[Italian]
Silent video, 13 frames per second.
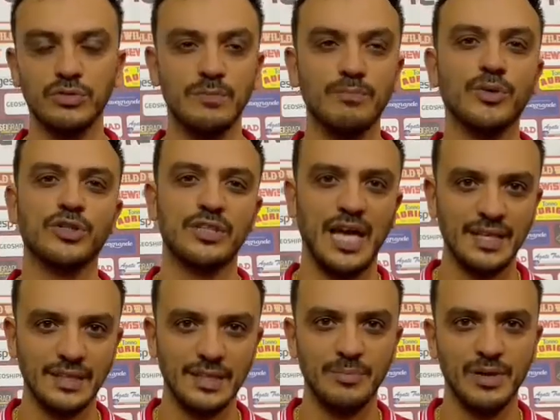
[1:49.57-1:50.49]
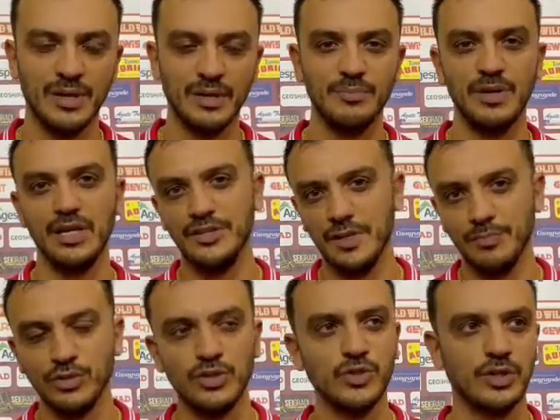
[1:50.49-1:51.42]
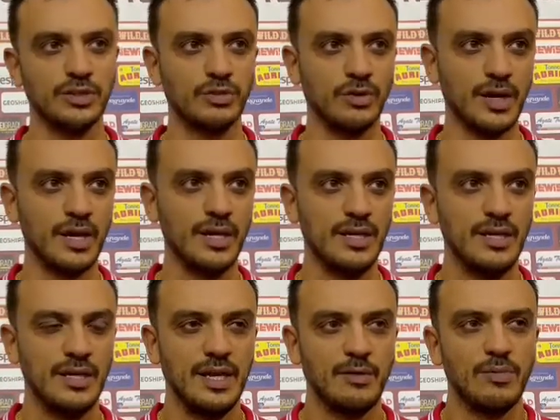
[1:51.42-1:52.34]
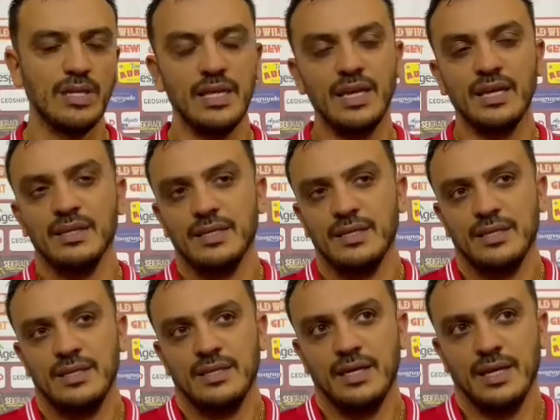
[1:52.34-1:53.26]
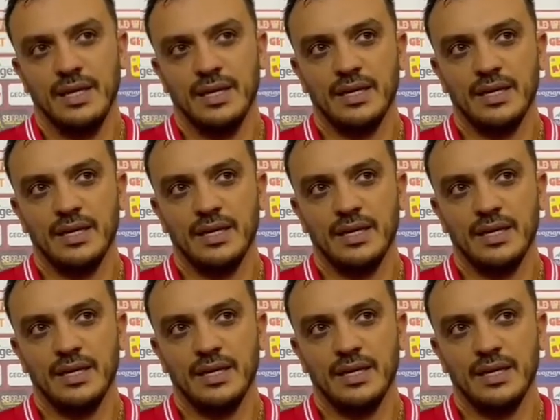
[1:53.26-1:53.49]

importanti per, per il tipo di giocatore. E quindi, eh,